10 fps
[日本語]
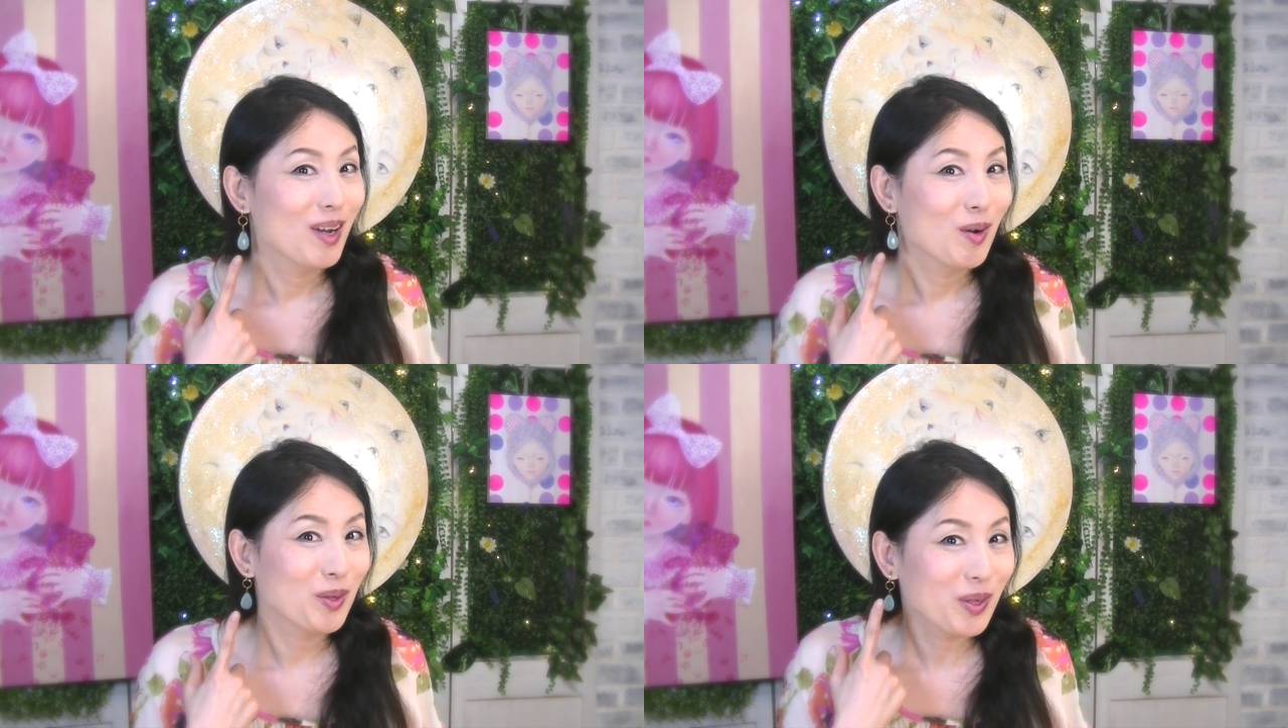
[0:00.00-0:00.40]

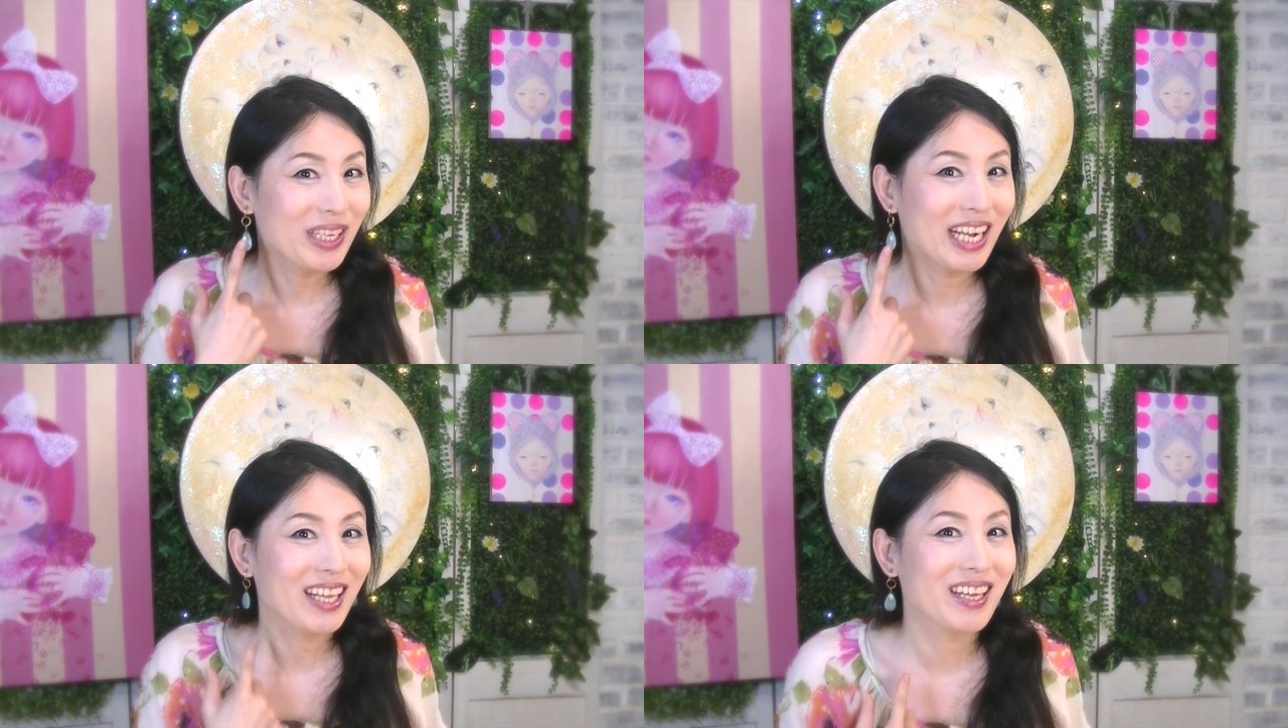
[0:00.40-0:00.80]
本当
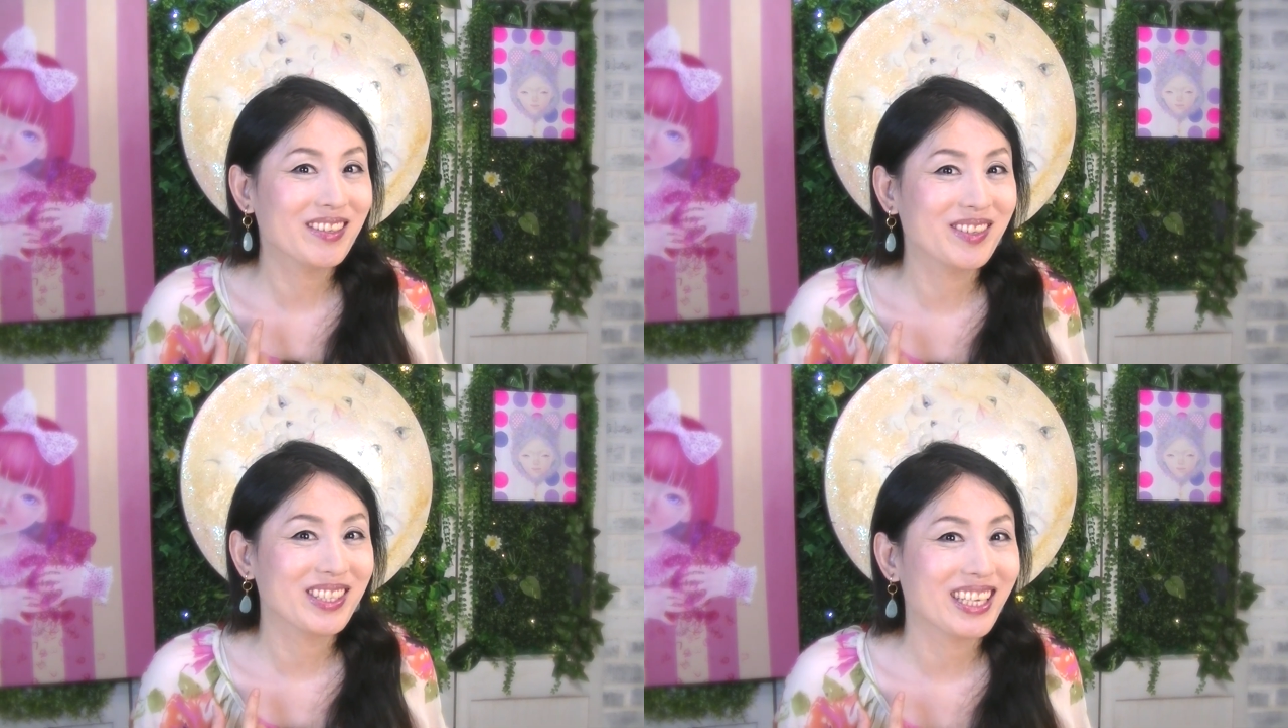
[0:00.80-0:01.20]
に金
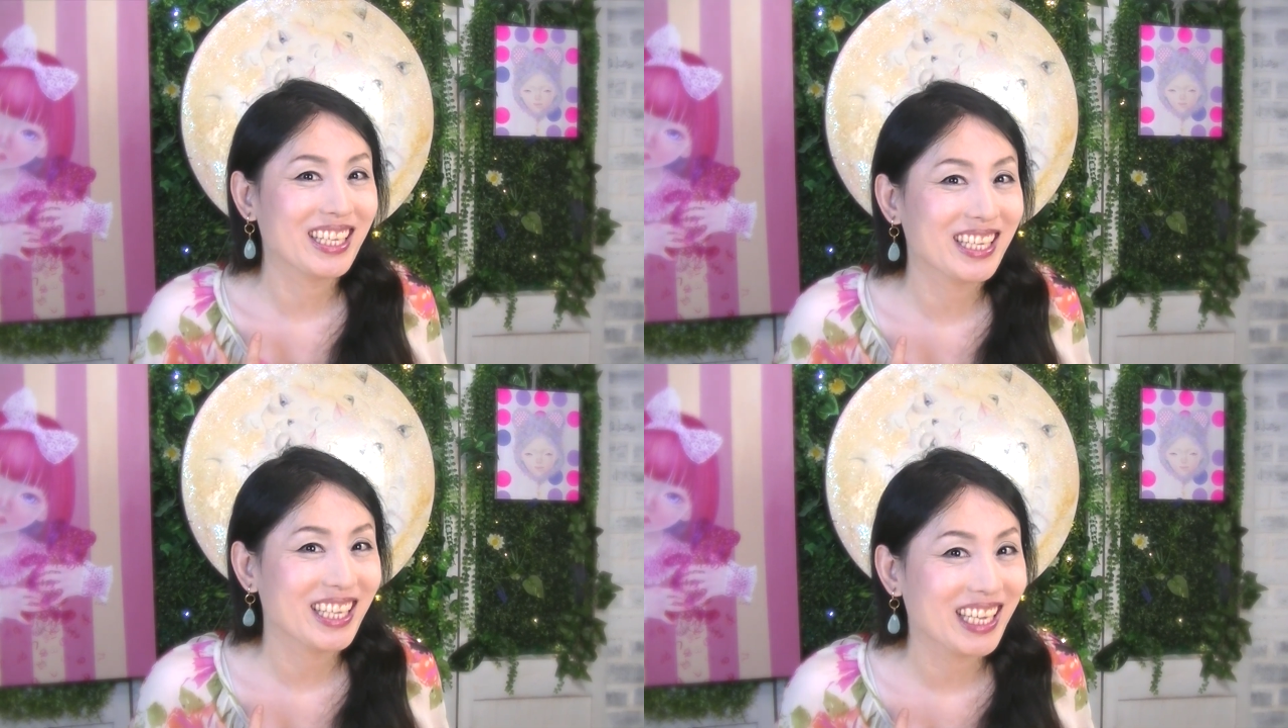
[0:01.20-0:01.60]
具をつ
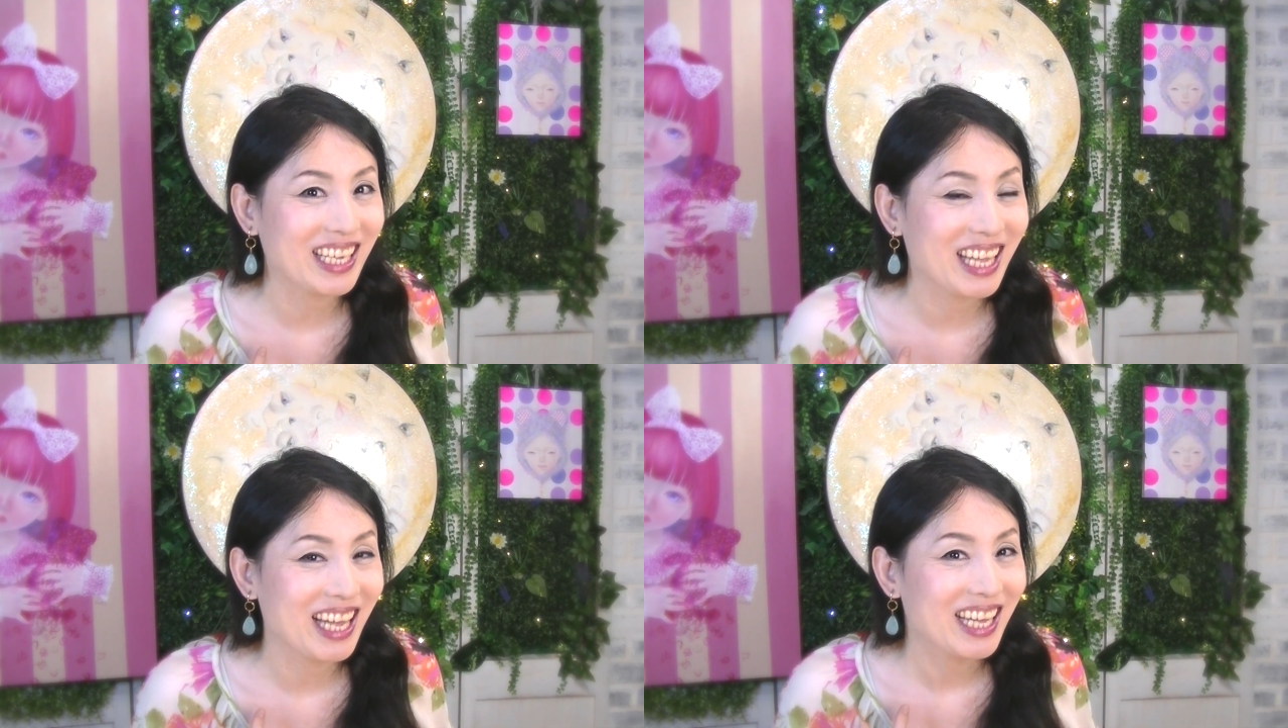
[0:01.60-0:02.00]
けただ
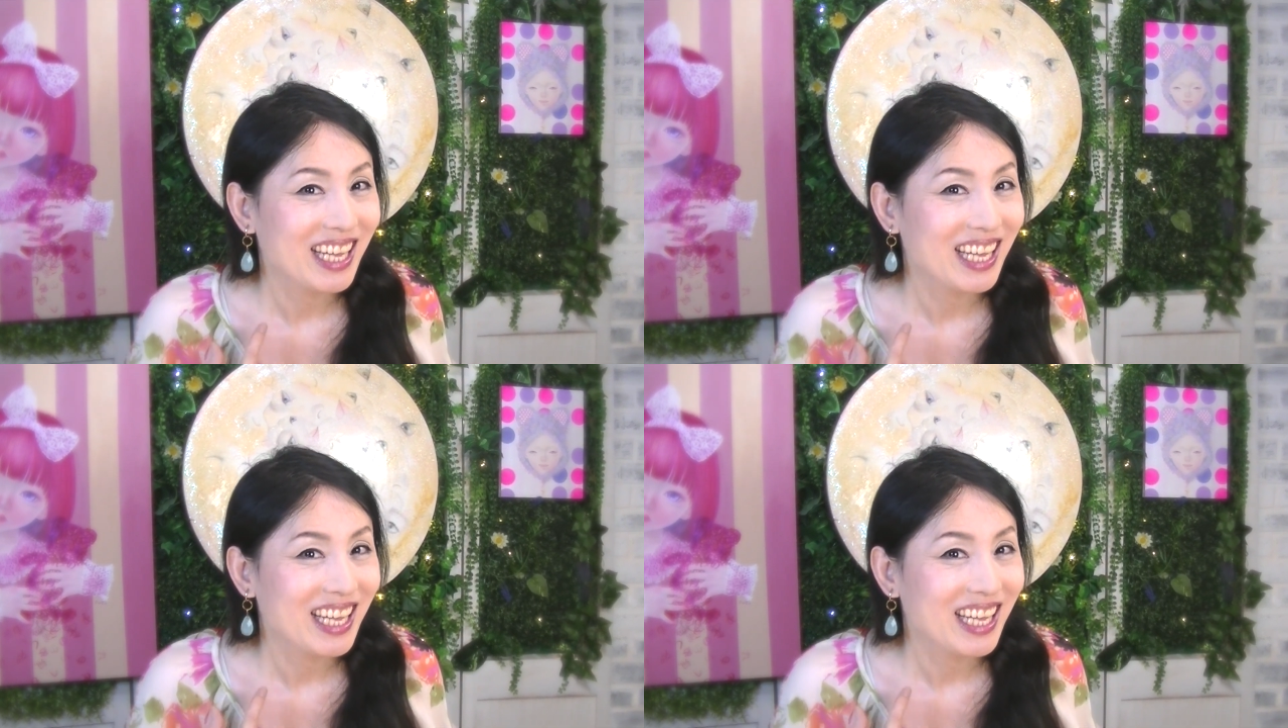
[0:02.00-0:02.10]
けで